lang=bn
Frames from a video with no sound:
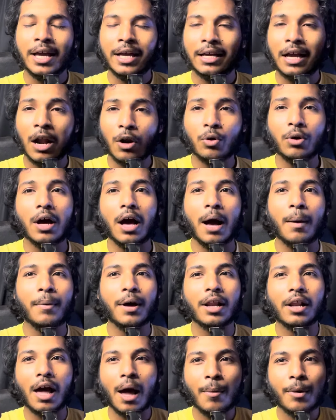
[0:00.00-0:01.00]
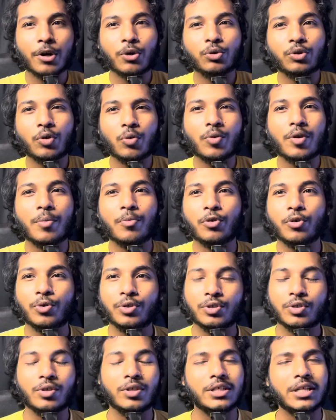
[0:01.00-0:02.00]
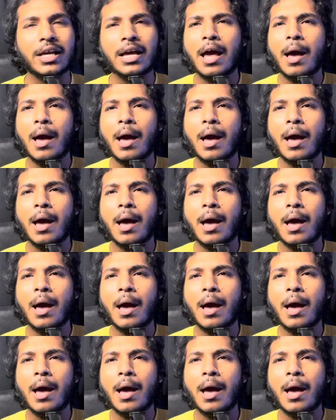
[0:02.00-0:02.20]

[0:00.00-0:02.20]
কারণ আমার আমার কোথাও গিয়ে মনে হয়েছিল যে